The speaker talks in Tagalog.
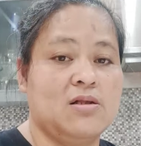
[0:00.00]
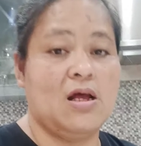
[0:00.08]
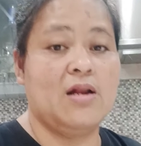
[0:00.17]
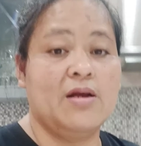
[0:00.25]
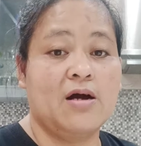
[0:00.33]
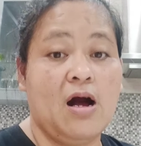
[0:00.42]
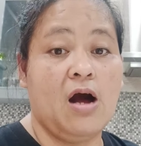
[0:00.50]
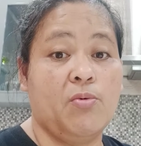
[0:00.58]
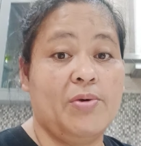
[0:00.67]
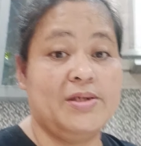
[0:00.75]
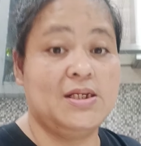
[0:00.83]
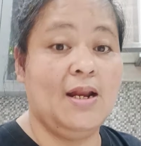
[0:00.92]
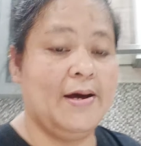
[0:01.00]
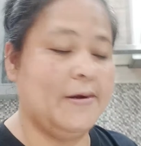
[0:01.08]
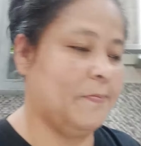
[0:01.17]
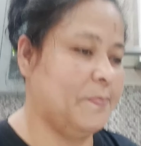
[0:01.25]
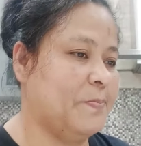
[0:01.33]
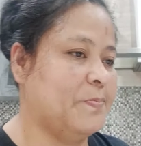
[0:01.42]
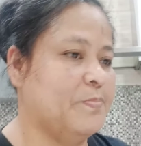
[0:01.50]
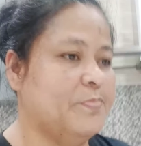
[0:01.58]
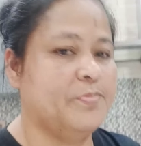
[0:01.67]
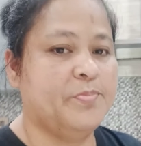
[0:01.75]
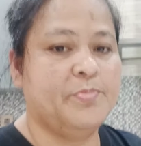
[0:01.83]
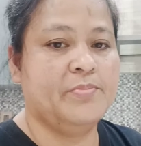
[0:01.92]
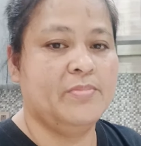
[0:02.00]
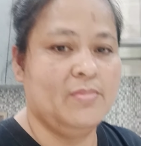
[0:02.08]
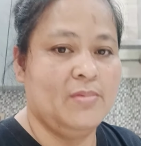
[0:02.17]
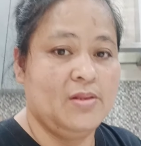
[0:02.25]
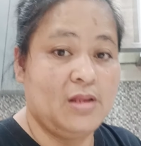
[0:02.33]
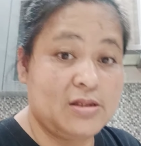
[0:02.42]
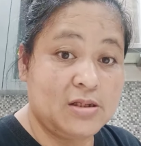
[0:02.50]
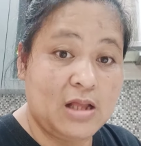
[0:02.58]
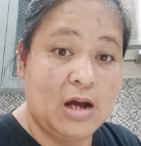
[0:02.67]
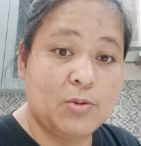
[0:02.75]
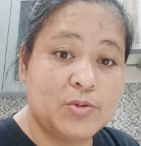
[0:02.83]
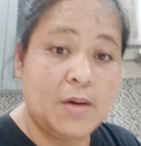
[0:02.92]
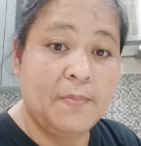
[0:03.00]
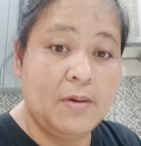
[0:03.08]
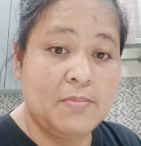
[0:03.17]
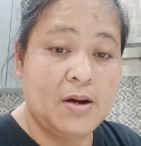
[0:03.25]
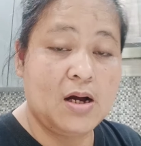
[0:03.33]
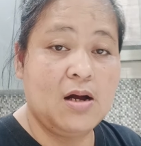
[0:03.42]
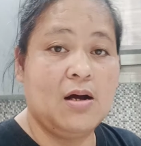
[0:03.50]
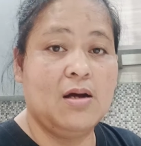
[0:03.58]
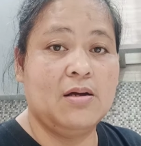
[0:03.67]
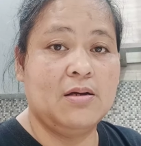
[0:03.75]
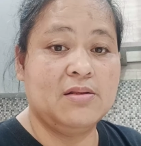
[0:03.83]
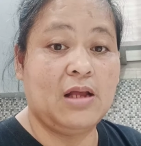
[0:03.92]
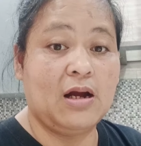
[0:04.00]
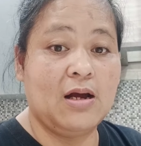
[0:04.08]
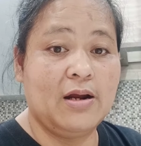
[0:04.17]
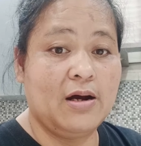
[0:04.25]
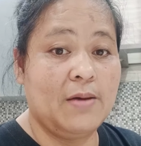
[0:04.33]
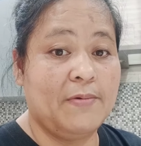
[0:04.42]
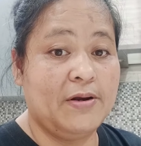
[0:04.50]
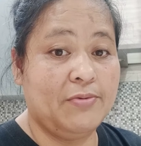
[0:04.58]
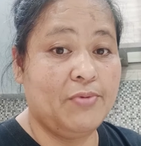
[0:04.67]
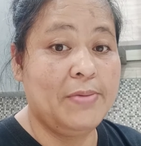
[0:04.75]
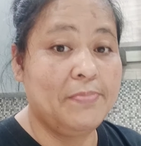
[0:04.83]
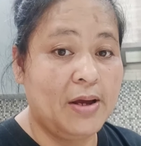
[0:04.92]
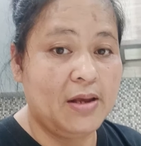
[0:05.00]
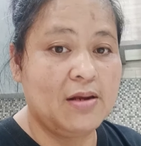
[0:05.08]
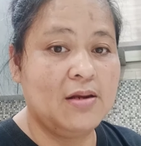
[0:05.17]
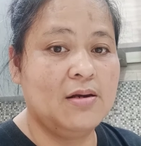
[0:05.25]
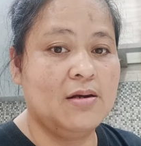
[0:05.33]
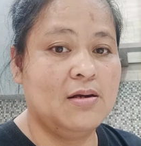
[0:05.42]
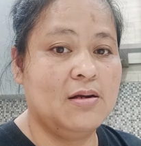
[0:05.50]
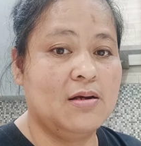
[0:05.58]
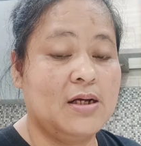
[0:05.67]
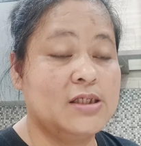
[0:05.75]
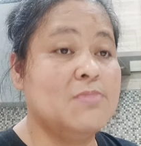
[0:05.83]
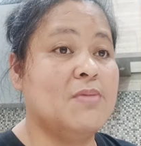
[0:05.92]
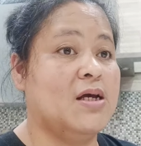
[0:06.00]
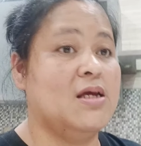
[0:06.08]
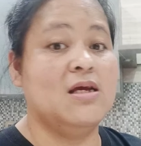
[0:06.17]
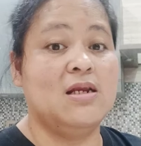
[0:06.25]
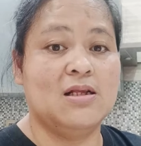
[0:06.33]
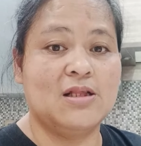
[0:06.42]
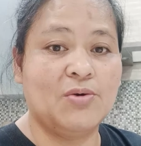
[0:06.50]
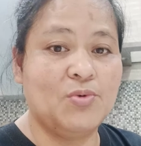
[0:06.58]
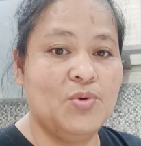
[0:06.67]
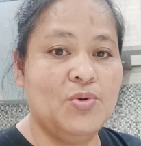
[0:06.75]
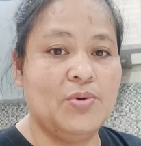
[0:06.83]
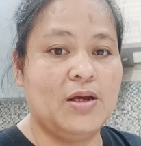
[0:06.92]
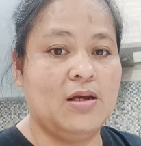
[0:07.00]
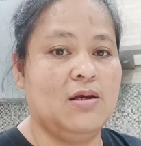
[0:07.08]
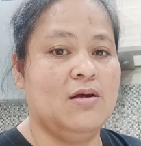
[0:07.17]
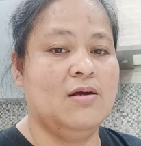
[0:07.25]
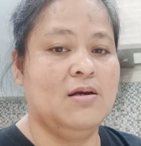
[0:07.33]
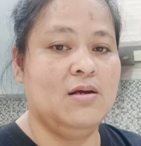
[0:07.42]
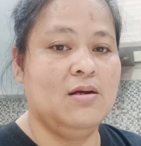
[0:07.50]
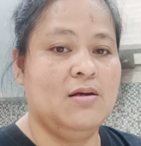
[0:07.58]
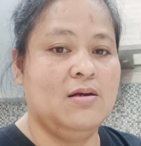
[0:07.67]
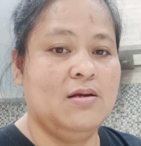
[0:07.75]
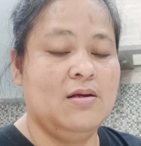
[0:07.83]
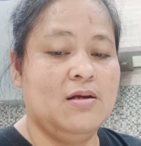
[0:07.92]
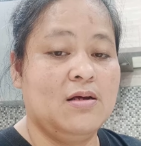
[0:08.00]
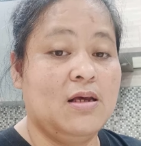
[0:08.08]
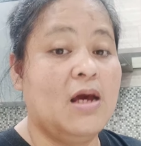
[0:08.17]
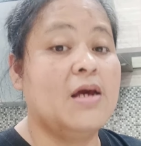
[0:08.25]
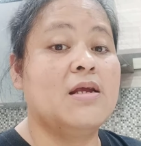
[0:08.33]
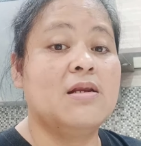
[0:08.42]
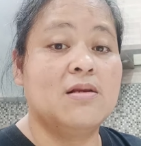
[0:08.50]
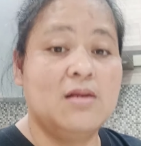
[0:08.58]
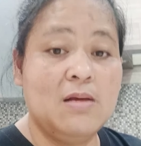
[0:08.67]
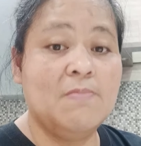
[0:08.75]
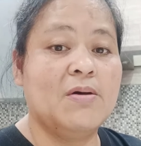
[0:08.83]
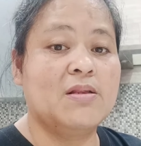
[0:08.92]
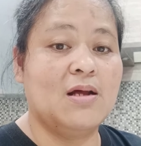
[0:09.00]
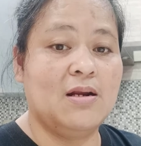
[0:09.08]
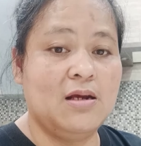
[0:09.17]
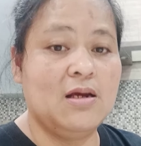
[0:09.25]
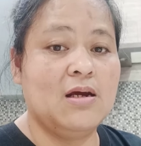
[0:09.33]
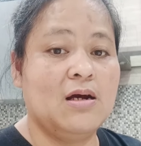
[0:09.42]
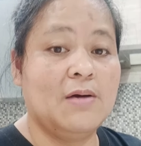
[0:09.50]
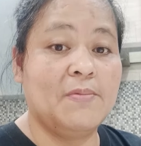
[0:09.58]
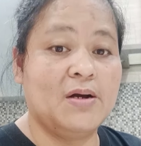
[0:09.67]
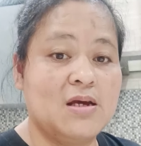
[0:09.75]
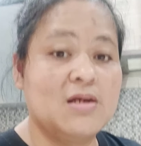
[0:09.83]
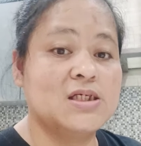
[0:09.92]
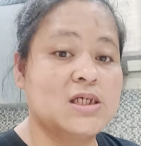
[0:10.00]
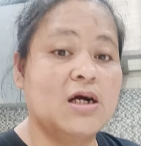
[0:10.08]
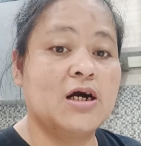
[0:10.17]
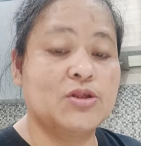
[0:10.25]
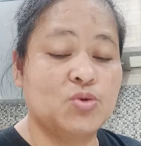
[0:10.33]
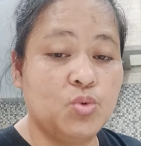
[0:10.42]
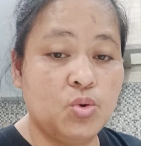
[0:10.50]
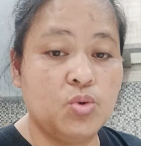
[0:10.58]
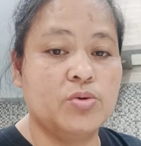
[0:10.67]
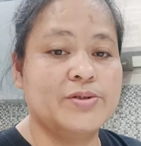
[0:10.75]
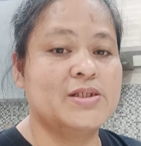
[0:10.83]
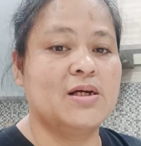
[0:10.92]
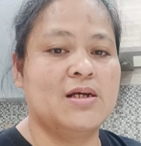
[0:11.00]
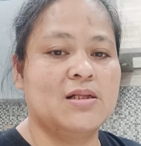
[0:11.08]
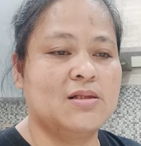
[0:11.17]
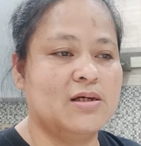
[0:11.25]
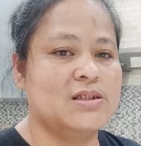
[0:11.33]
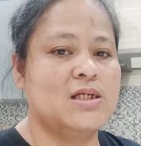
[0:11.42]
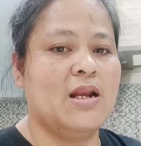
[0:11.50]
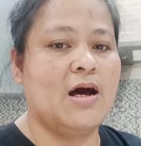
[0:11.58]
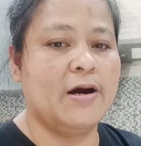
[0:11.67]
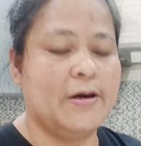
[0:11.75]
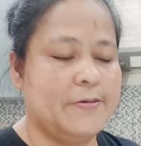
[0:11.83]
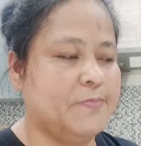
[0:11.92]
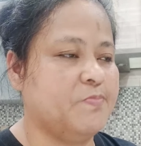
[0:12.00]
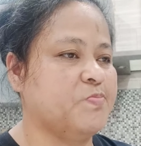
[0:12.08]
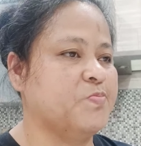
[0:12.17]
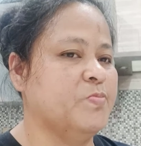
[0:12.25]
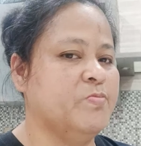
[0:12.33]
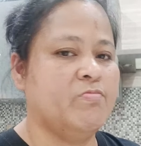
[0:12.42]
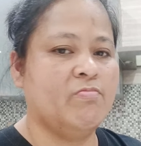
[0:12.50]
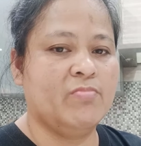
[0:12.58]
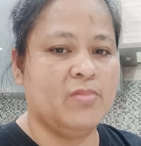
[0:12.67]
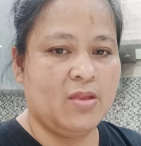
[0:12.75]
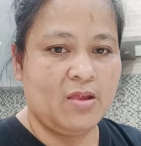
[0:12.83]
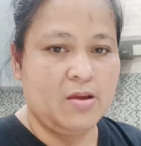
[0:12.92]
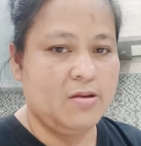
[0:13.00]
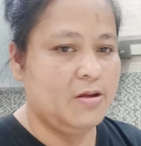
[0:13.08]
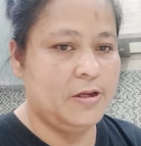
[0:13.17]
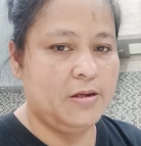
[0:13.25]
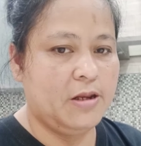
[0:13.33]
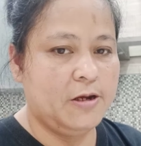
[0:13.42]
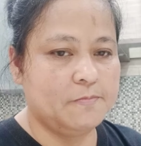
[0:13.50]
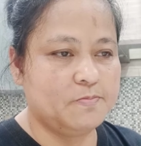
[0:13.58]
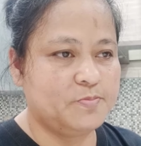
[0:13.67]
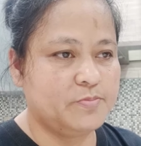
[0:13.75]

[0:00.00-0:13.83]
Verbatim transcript: dahil nag-aaway sila. Natatakot ka pa, baka tanggalan ka pa ng wifi. Kasi maiinit ang ulo eh. Kaya hindi madali ang maging isang katulong sa gitnang silangan. Hindi.